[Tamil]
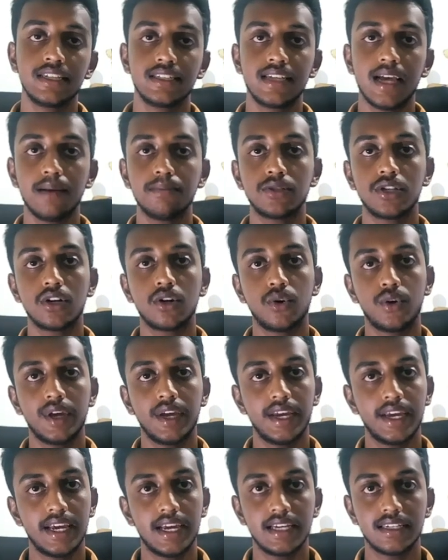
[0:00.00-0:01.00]

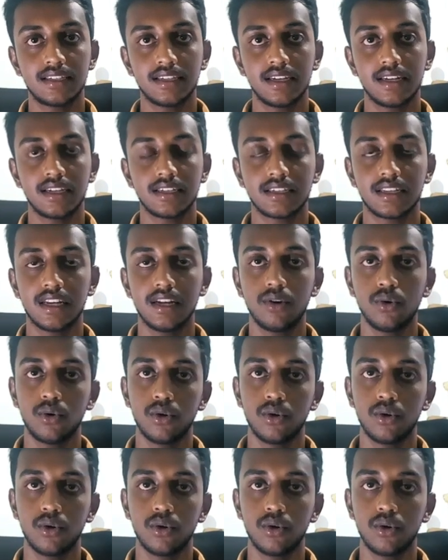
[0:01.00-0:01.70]
சாம்சங்குடைய ஏ சீரீஸில்